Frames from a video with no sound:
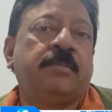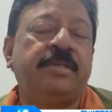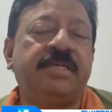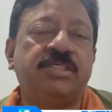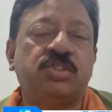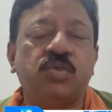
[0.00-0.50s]

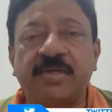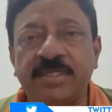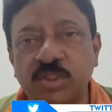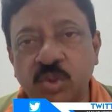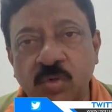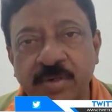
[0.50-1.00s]
మీకు ఇష్టం ఉంటే
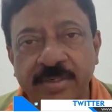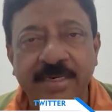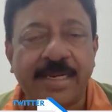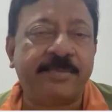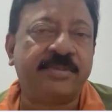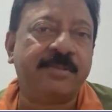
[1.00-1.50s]
చూడండి
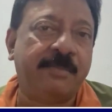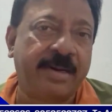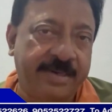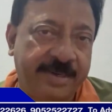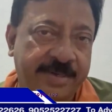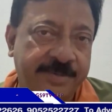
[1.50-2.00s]
లేకపోతే
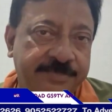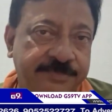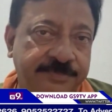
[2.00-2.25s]
మానేయండి